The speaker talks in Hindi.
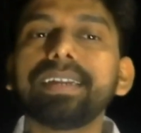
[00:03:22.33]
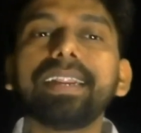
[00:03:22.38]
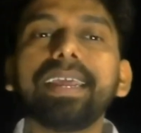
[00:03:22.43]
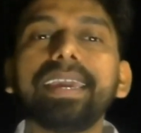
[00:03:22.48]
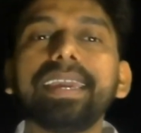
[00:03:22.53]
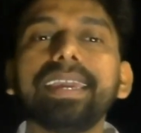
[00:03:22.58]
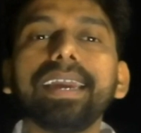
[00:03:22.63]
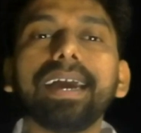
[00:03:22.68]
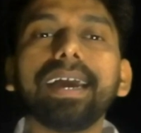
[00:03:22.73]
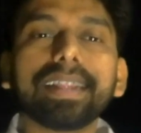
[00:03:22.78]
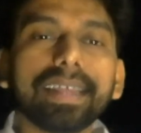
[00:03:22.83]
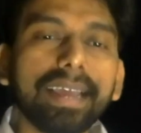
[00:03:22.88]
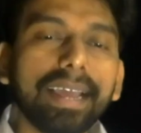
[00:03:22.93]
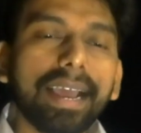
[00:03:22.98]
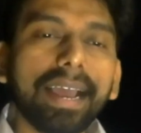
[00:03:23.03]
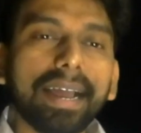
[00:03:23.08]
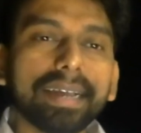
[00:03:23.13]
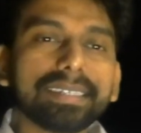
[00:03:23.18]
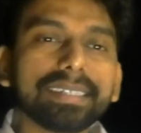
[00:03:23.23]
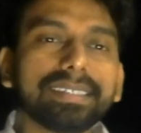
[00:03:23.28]
नहीं यार
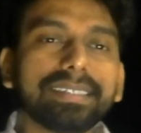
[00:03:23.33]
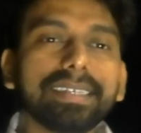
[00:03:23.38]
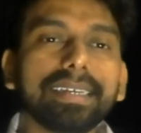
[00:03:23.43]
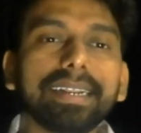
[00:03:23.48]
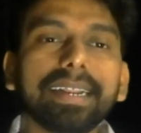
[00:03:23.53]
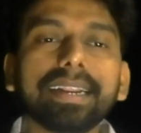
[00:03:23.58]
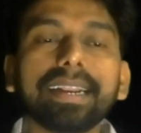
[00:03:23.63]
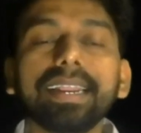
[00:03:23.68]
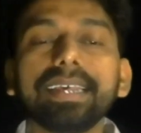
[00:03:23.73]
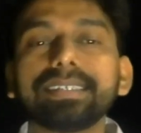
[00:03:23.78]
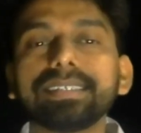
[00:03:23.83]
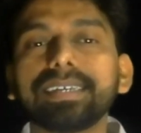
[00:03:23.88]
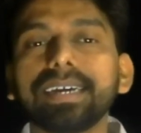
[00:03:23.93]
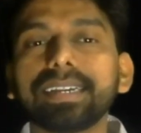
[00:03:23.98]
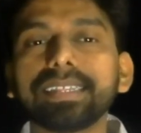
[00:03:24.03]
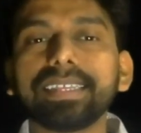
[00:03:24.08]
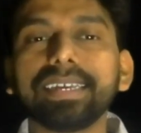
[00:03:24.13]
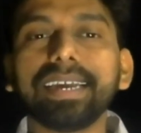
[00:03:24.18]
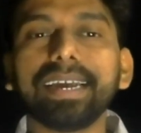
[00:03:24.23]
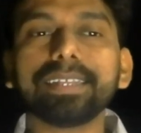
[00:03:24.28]
एसएससी ने रिलीज
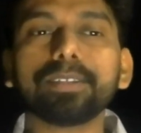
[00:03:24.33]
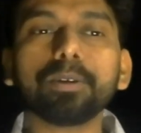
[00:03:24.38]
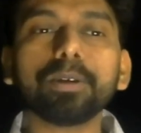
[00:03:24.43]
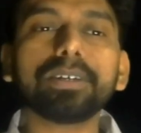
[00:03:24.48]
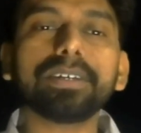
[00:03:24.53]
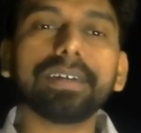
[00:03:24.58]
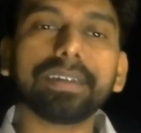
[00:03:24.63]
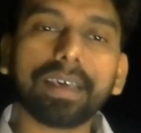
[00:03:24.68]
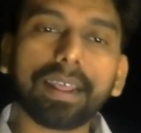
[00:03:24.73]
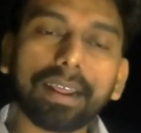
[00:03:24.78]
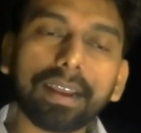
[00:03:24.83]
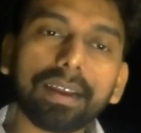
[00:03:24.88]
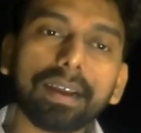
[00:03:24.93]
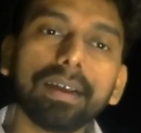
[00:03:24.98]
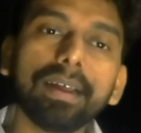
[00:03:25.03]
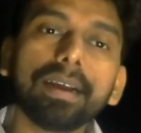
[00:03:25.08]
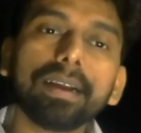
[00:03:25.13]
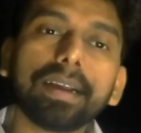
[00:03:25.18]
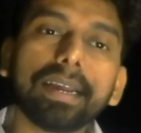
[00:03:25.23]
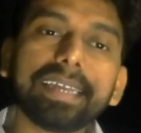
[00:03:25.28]
कर दिया है 2018
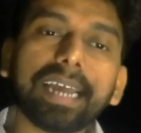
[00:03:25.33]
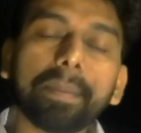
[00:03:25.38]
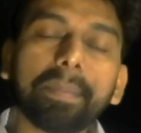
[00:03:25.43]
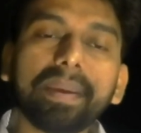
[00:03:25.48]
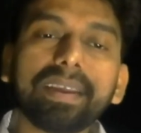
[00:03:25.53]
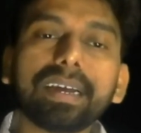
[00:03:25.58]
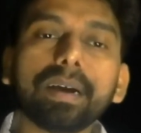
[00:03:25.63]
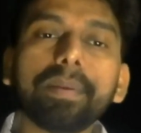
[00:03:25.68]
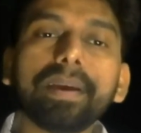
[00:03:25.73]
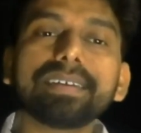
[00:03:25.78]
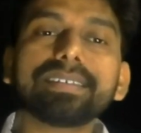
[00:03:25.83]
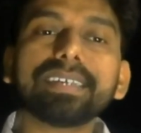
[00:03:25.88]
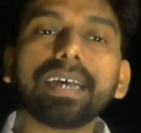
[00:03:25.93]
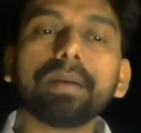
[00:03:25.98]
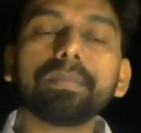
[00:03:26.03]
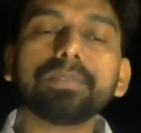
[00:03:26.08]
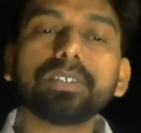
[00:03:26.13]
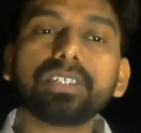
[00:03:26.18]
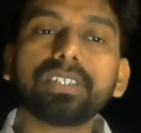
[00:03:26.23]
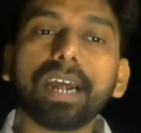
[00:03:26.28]
का यहाँ पे कब
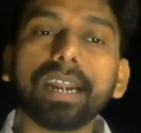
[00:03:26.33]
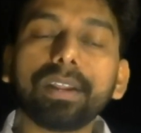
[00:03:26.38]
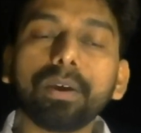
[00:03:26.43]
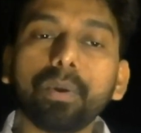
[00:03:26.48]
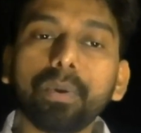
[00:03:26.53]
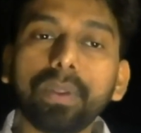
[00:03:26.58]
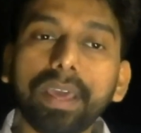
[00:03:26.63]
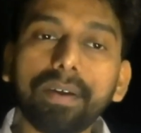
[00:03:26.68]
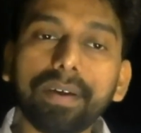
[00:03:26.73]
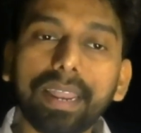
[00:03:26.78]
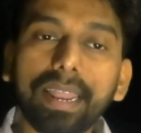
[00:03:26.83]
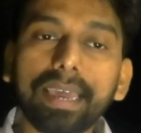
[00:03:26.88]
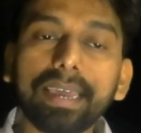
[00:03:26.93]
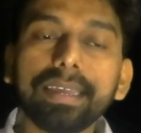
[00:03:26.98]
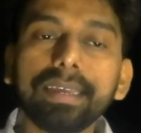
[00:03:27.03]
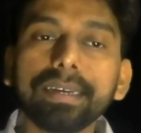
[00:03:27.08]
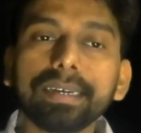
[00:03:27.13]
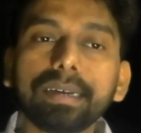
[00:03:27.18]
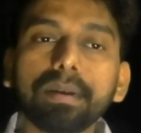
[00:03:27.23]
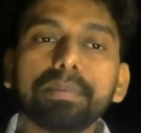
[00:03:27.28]
एग्जाम स्टार्ट होने वाला
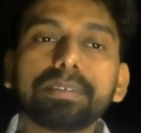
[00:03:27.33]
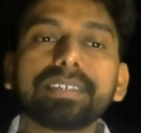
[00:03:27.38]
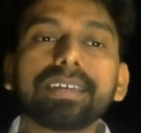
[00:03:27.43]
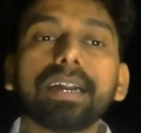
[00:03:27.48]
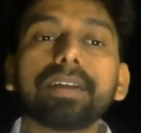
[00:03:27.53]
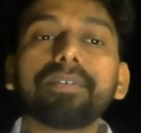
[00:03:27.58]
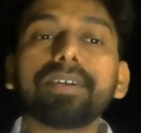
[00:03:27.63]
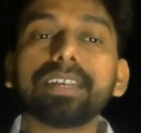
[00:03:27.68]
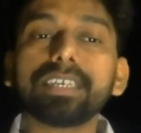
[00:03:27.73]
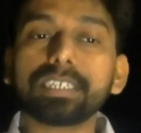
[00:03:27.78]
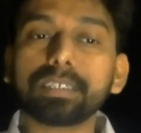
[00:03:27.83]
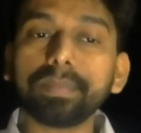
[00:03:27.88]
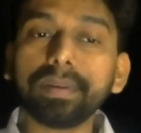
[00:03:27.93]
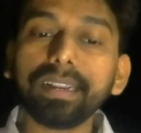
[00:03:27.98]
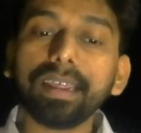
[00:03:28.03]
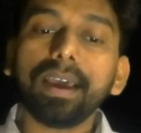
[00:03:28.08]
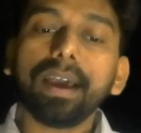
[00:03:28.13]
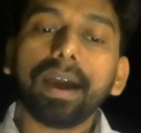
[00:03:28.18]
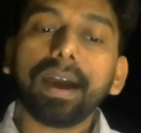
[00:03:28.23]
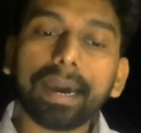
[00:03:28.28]
है कब इसका
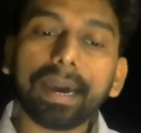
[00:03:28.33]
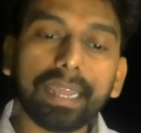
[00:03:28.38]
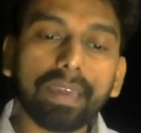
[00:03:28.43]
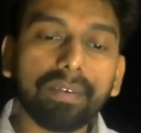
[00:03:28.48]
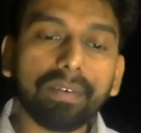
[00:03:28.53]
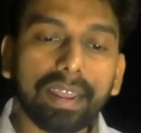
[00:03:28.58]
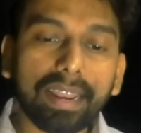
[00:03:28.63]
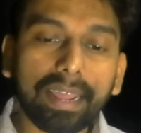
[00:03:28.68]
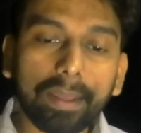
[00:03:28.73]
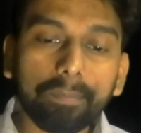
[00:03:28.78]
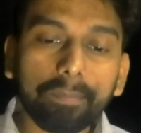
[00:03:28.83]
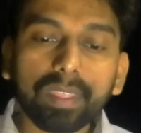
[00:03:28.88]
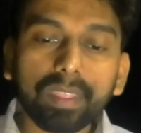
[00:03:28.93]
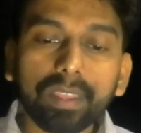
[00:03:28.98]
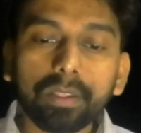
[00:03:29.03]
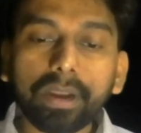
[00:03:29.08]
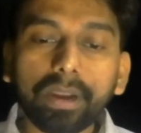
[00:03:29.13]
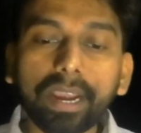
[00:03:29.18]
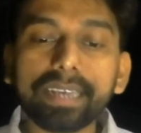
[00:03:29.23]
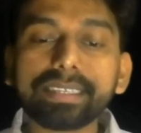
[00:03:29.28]
एडवर्टाइजमेंट आने वाला है
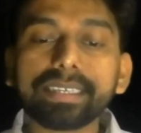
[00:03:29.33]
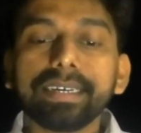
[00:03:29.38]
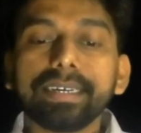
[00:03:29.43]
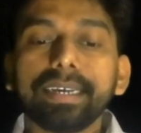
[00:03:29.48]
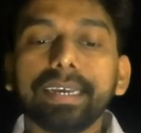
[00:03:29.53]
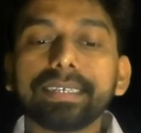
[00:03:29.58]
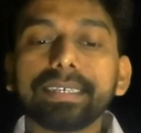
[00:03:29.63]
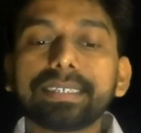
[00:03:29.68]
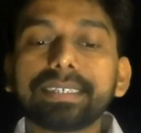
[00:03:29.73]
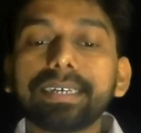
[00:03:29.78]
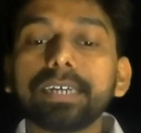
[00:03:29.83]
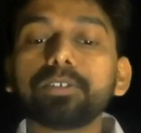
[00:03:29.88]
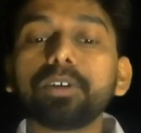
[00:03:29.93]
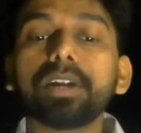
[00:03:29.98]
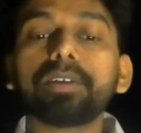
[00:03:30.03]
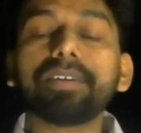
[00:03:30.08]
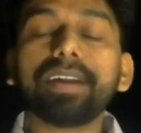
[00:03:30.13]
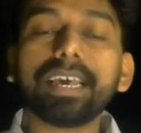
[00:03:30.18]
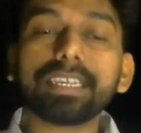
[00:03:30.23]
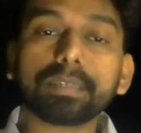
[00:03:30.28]
तो गाइज इसका
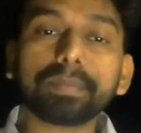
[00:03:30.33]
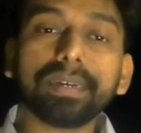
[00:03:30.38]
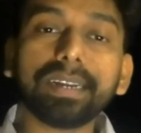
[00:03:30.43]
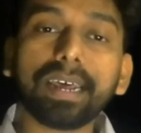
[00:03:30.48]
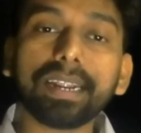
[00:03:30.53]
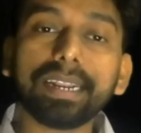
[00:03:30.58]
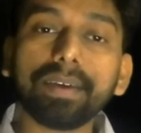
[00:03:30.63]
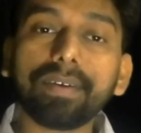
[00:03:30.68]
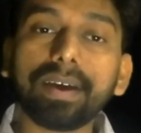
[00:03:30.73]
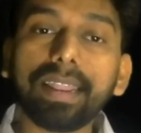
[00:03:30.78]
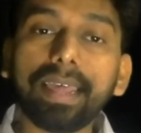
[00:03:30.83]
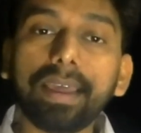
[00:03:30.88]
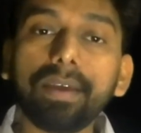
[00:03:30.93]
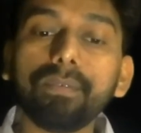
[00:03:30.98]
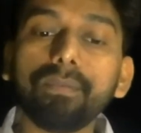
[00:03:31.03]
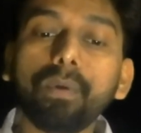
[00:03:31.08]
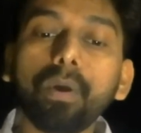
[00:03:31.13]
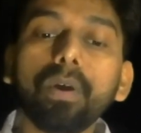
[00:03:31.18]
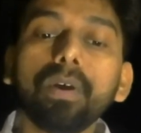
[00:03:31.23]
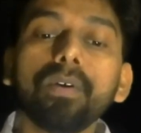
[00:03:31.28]
जो एडवर्टाइजमेंट आने वाला
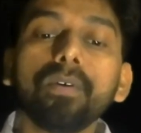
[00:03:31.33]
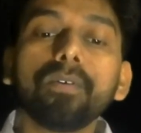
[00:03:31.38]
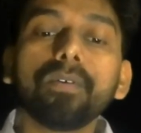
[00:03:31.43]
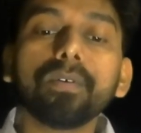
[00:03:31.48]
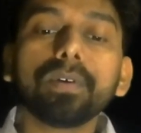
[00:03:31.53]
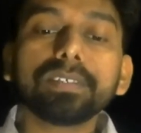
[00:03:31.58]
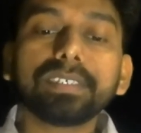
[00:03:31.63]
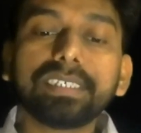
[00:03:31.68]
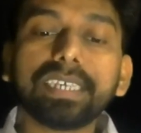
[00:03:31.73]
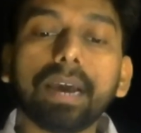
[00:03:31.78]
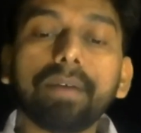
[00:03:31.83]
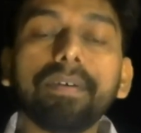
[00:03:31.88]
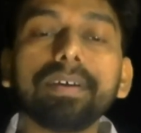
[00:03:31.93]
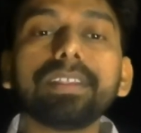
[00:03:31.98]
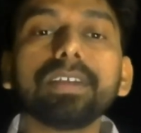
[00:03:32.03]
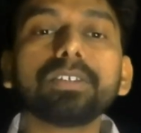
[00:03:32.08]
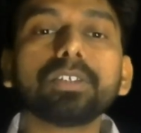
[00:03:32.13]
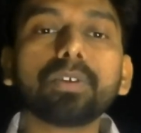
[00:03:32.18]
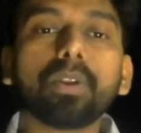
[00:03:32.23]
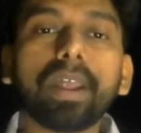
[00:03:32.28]
है वो
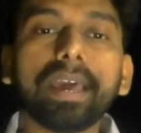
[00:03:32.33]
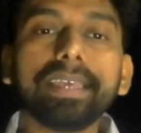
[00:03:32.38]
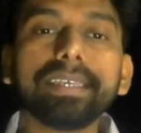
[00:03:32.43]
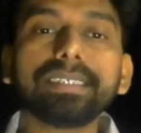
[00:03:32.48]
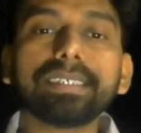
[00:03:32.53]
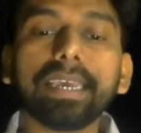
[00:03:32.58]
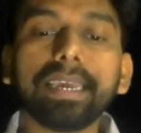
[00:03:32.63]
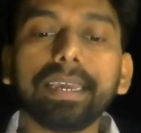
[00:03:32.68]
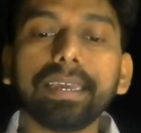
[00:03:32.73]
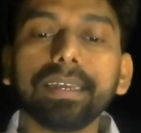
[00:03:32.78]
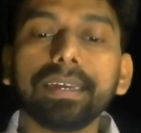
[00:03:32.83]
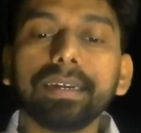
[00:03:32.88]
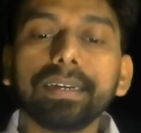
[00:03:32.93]
सेवंथ जुलाई से